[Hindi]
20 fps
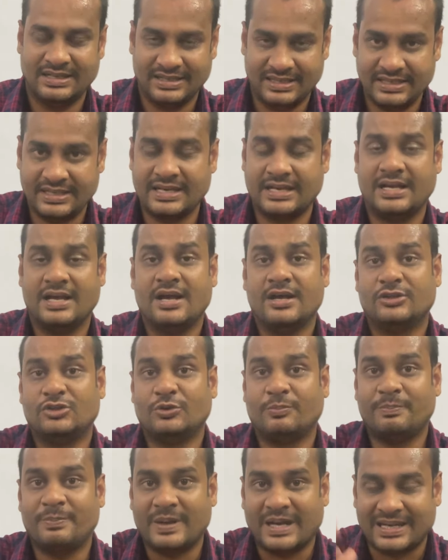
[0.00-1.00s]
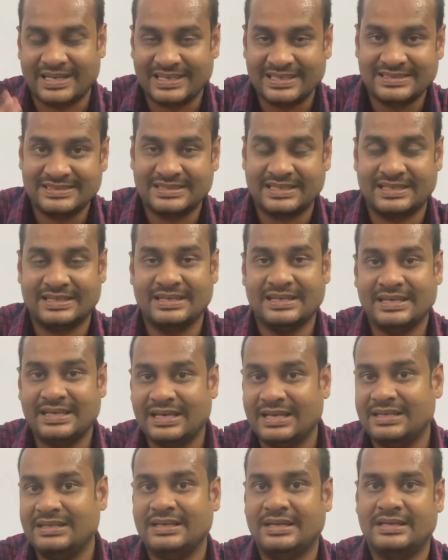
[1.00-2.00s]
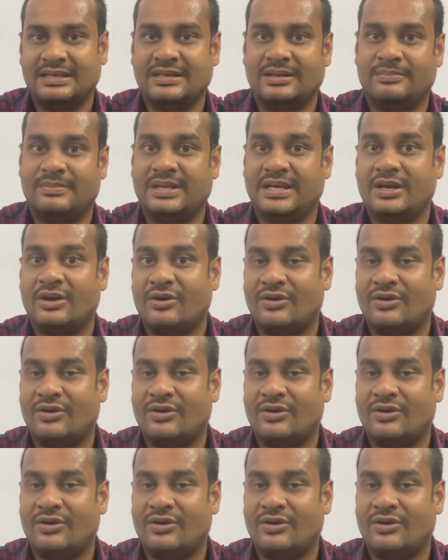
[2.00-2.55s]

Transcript: ठीक है तो प्रैक्टिस करने के लिए ही हमने